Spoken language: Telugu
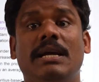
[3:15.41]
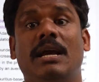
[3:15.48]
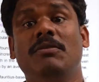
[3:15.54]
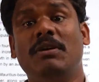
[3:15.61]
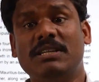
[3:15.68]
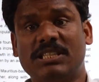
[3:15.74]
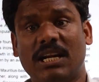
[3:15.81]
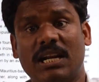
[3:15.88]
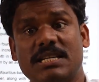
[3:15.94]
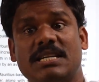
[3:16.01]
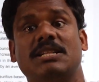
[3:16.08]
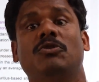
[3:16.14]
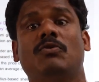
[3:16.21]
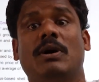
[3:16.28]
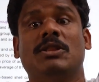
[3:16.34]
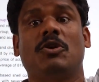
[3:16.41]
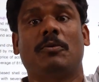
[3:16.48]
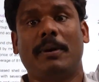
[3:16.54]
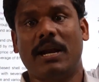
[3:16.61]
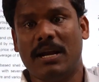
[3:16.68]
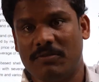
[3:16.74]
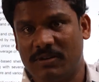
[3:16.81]
ఇన్వెస్టర్ల చేత వంద
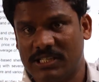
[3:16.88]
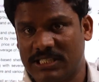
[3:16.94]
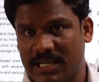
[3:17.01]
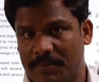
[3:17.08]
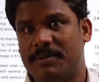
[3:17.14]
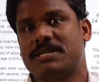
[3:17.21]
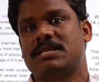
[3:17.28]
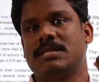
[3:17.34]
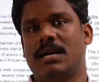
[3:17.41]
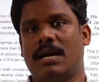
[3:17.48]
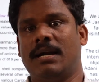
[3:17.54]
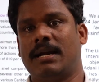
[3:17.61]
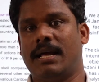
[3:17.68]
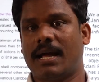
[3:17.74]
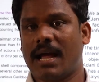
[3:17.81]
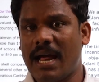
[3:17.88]
రూపాయలు ఇన్వెస్ట్ చేపిస్తున్నారంట